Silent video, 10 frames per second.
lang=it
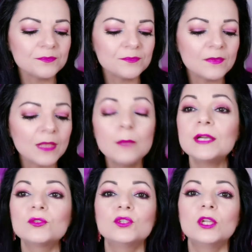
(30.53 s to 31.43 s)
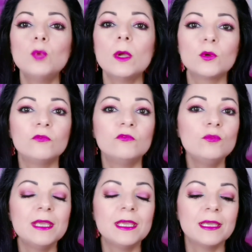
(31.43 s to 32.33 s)
e parto da due
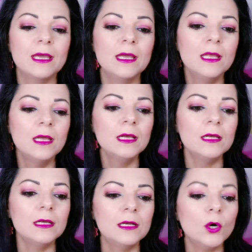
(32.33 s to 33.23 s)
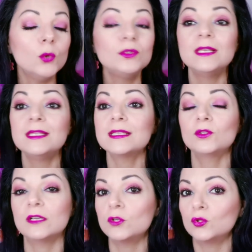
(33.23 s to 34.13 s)
profumi che eh, ho utilizzato
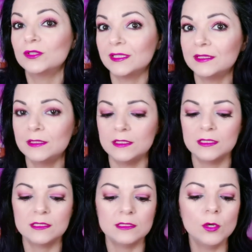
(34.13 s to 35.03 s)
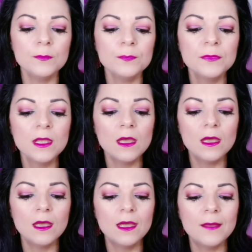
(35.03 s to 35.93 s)
davvero tantissimo.
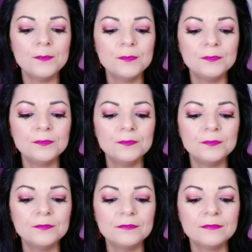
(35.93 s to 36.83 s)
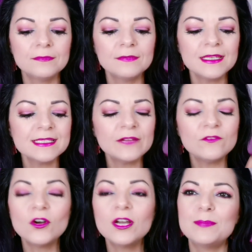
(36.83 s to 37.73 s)
Ehm,
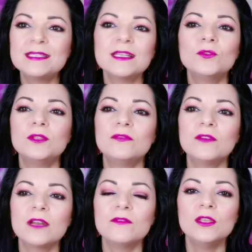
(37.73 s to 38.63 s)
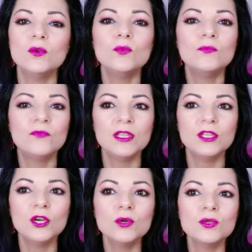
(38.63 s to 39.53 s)
stavo anche pensando di farvi un
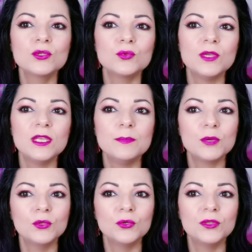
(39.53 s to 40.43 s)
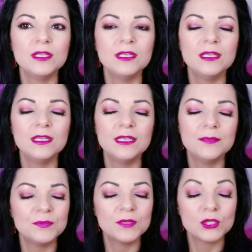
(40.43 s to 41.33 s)
video sui
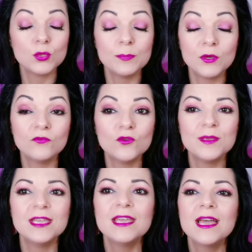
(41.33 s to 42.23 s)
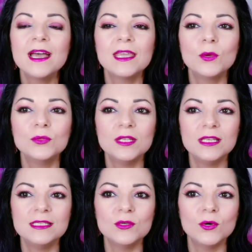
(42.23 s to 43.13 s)
prodotti, sui profumi che
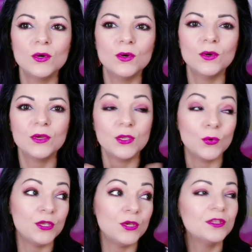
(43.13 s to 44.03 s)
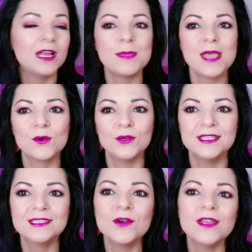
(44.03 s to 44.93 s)
utilizzo, che ho io nella mia
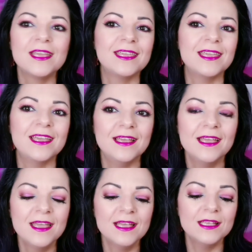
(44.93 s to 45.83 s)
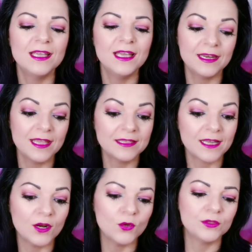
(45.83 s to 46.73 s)
collezione, che eh,
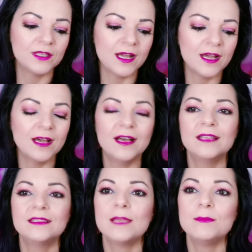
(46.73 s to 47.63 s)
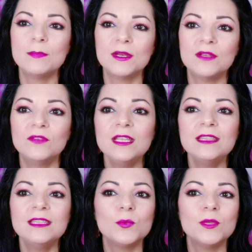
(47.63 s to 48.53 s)
rientrano tra, tra i miei
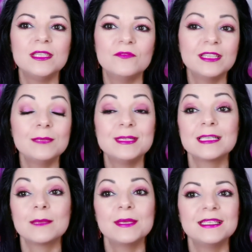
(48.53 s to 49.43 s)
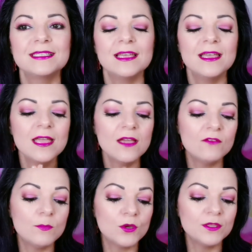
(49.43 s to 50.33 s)
preferiti, quindi fatemi sapere se
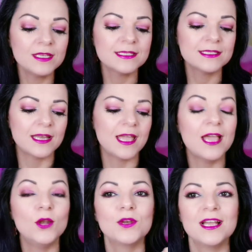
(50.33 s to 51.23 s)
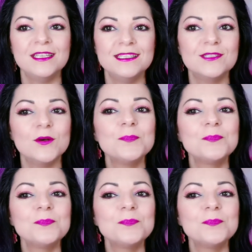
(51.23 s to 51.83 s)
vi può interessare e lo realizzo.